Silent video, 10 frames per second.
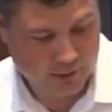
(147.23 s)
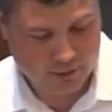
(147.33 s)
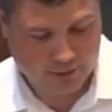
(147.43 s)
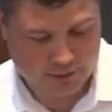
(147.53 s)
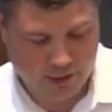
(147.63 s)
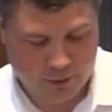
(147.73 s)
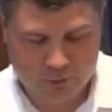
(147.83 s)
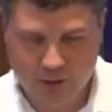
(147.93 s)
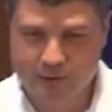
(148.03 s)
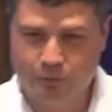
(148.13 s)
тогда у
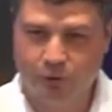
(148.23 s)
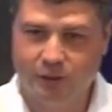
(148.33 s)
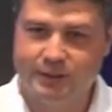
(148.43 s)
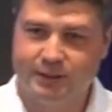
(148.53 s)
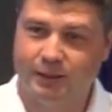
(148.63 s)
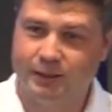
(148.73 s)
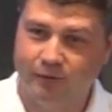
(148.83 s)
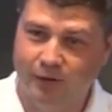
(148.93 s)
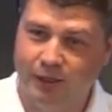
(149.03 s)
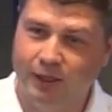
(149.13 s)
нас будет
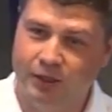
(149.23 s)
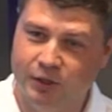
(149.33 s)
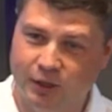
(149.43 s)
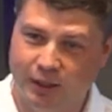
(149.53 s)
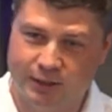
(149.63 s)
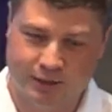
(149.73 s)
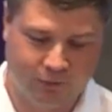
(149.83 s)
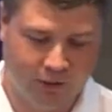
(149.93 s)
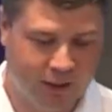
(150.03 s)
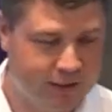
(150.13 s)
столкновение
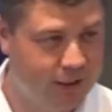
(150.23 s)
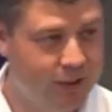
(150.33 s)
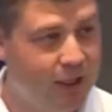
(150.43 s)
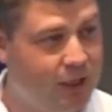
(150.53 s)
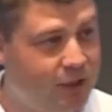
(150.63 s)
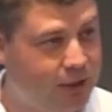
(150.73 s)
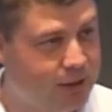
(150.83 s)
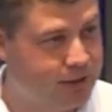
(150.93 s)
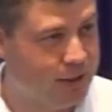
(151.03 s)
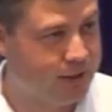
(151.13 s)
интересов. И если ни один
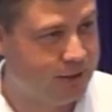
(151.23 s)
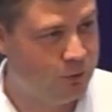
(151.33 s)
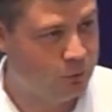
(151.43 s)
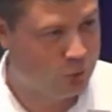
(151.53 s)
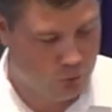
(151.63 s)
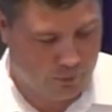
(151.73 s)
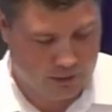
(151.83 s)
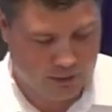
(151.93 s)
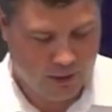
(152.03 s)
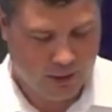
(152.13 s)
из нас не уступит,
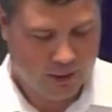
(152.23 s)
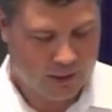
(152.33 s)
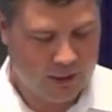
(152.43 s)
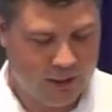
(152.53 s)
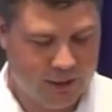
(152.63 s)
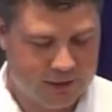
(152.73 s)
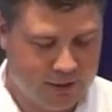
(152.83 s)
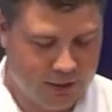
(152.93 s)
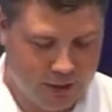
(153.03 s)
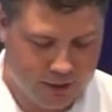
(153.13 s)
или
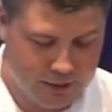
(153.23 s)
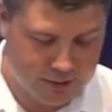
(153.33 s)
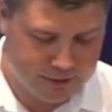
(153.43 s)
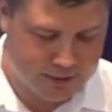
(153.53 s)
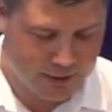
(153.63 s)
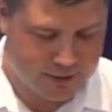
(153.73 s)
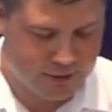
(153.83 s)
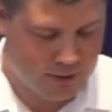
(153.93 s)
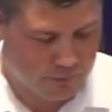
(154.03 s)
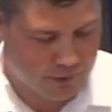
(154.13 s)
если ни один из нас
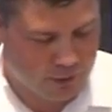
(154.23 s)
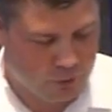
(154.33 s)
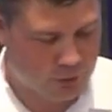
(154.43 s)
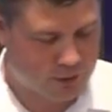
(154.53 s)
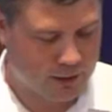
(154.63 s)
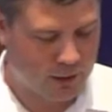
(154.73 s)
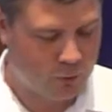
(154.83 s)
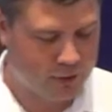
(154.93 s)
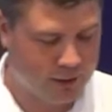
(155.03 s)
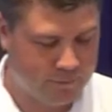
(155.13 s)
не пойдет на
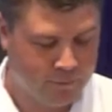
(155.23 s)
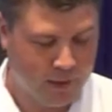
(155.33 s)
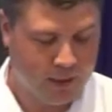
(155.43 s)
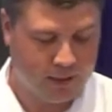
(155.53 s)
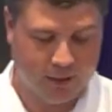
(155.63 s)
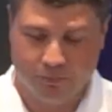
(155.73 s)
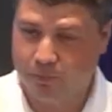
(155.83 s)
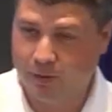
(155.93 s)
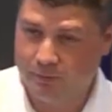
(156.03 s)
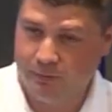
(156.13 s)
какой-то
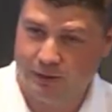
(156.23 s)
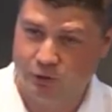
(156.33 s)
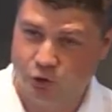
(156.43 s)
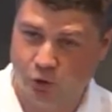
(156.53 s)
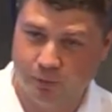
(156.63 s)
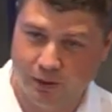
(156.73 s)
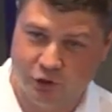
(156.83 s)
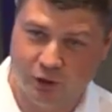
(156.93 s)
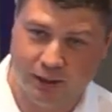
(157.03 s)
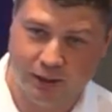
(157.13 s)
компромисс, чтобы
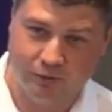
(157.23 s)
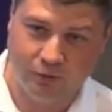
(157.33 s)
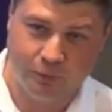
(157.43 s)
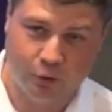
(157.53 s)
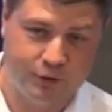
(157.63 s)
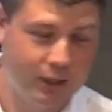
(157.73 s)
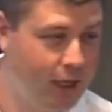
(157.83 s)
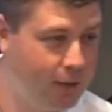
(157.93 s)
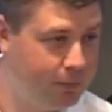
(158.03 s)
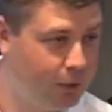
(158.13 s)
решить этот вопрос,
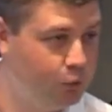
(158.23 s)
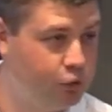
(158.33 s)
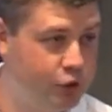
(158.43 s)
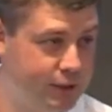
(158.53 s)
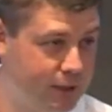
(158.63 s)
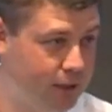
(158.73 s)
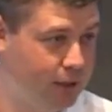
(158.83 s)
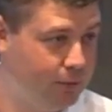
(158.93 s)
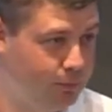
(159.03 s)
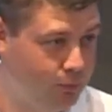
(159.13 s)
получится
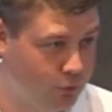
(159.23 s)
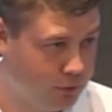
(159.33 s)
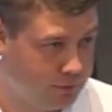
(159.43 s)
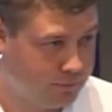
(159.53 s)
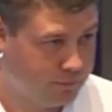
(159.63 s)
бунт.